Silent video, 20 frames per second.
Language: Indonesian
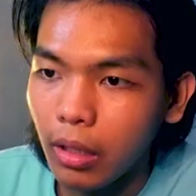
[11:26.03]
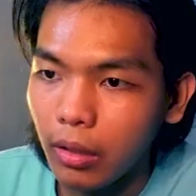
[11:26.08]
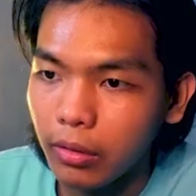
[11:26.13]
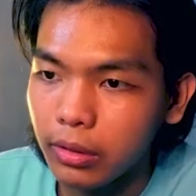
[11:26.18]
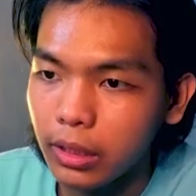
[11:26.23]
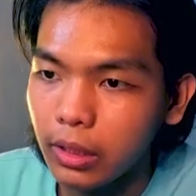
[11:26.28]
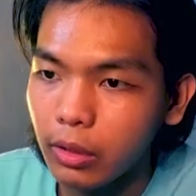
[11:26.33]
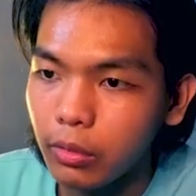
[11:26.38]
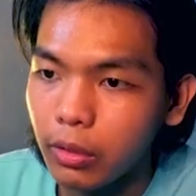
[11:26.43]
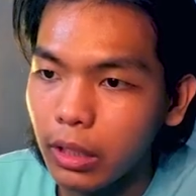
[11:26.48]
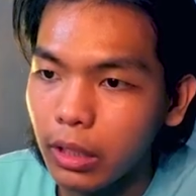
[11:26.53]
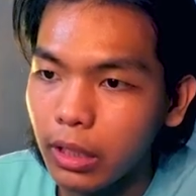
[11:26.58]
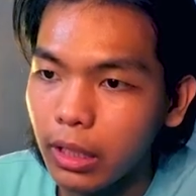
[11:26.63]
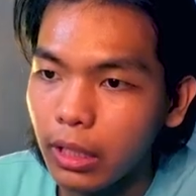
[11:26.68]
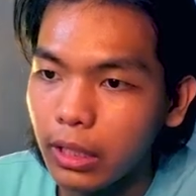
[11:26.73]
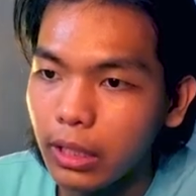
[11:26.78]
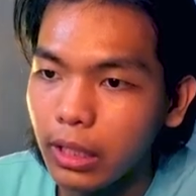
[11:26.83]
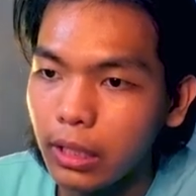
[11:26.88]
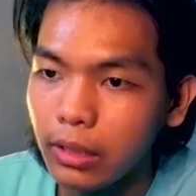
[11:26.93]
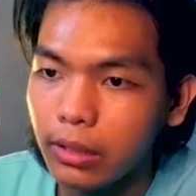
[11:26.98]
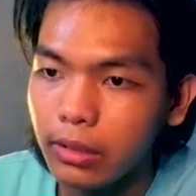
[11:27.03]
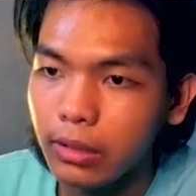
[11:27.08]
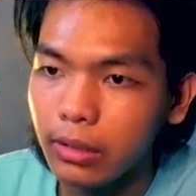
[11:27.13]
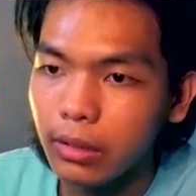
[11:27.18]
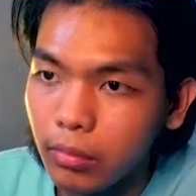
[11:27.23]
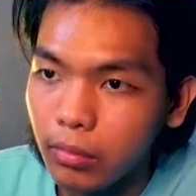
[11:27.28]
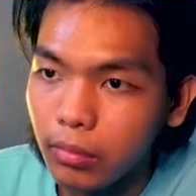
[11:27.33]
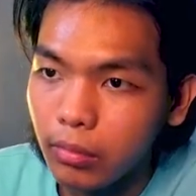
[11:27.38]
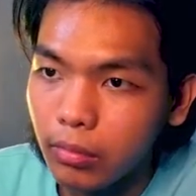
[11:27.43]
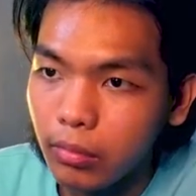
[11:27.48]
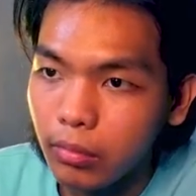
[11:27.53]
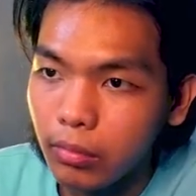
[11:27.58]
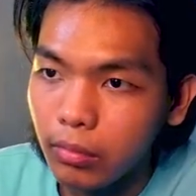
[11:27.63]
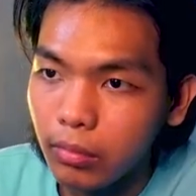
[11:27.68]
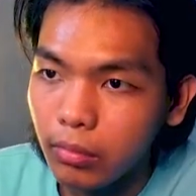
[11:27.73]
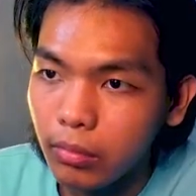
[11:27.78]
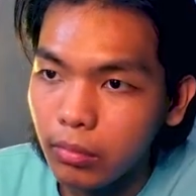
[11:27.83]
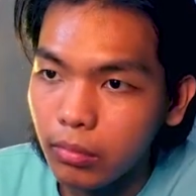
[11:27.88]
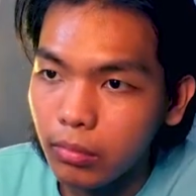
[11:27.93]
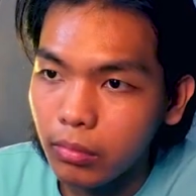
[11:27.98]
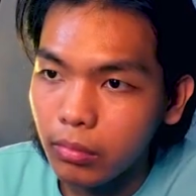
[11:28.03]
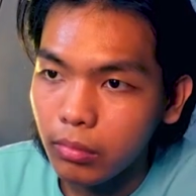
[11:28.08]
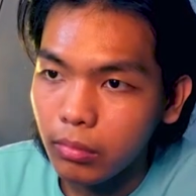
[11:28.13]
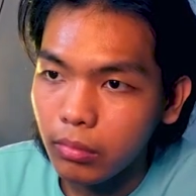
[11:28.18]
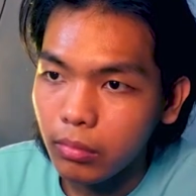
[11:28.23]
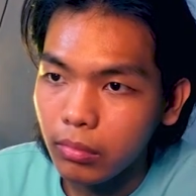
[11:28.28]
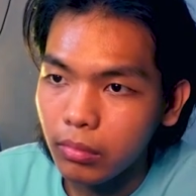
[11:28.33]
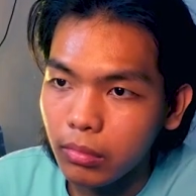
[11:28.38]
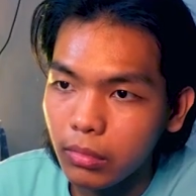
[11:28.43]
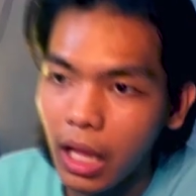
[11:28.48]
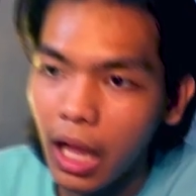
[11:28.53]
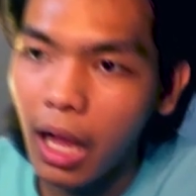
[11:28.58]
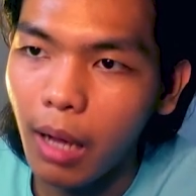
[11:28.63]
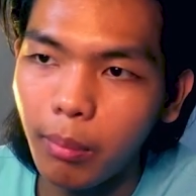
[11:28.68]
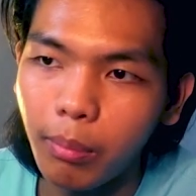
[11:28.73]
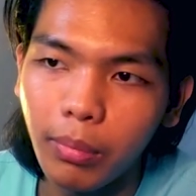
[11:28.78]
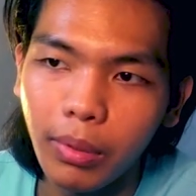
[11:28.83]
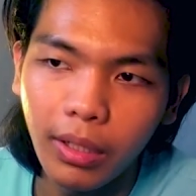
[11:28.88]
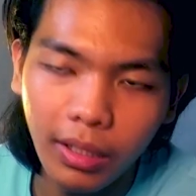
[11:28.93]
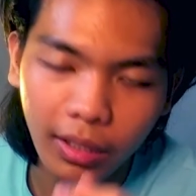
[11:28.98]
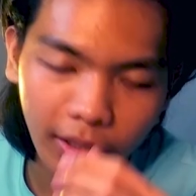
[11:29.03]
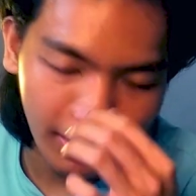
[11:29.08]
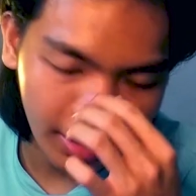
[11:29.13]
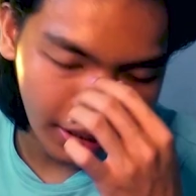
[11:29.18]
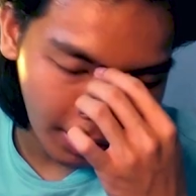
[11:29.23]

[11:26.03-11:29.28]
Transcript: Harusnya ini udah dekat nih guys. Double